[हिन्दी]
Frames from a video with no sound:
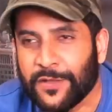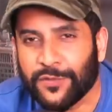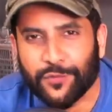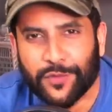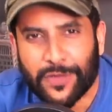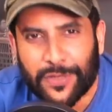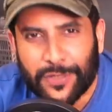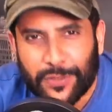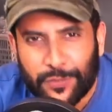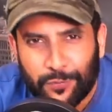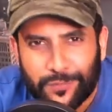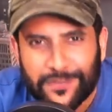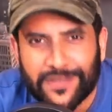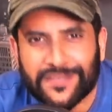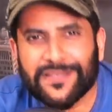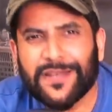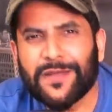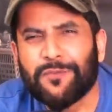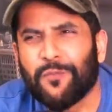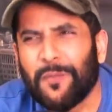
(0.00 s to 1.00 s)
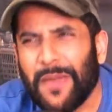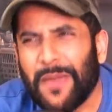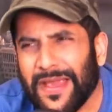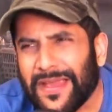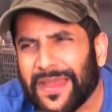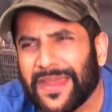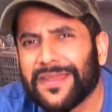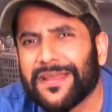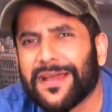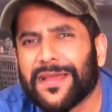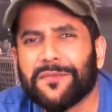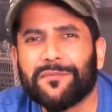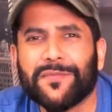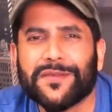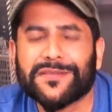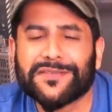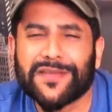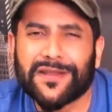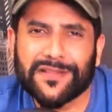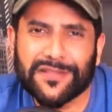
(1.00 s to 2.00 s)
क्योंकि क्यूटनेस है ना मैं कहीं ना कहीं
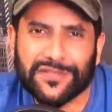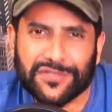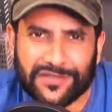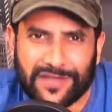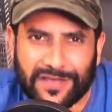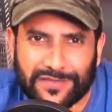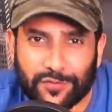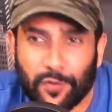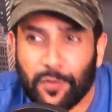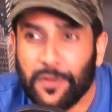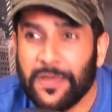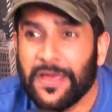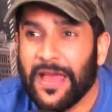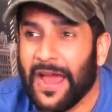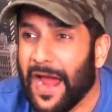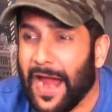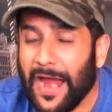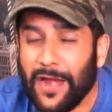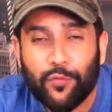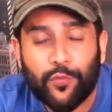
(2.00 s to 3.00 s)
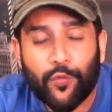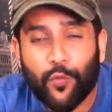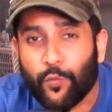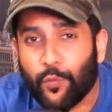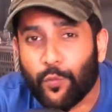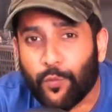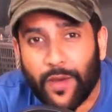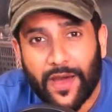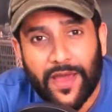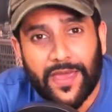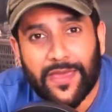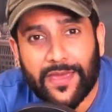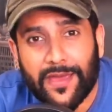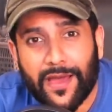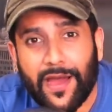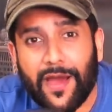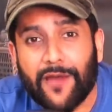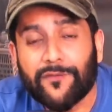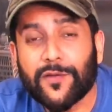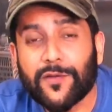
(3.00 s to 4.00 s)
मिस कर रहा था शिनाज को आई डोंट नो वाई
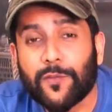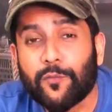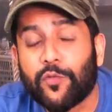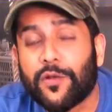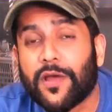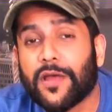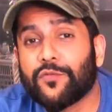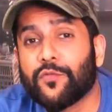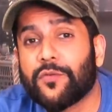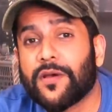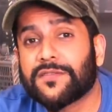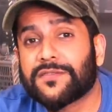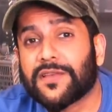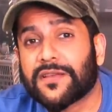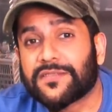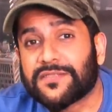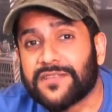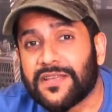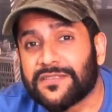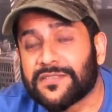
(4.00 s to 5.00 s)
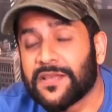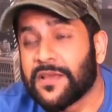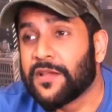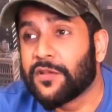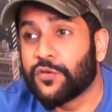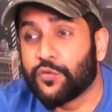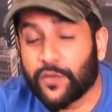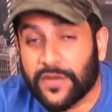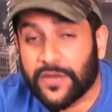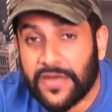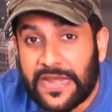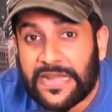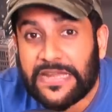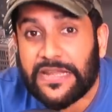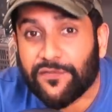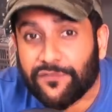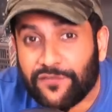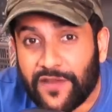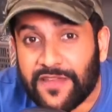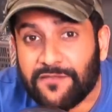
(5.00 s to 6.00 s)
आफ्टर भुला दूंगा सक्सेस जो कि
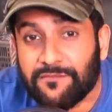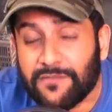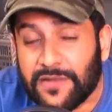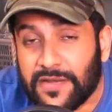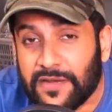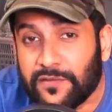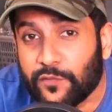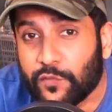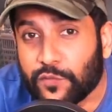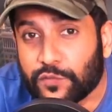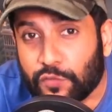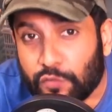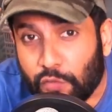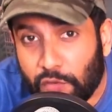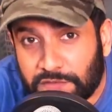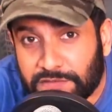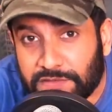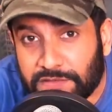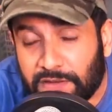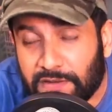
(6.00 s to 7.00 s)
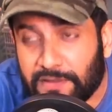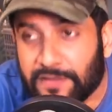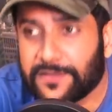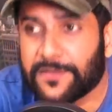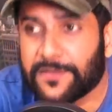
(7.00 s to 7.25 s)
85 मिलियन व्यूज क्रॉस कर गए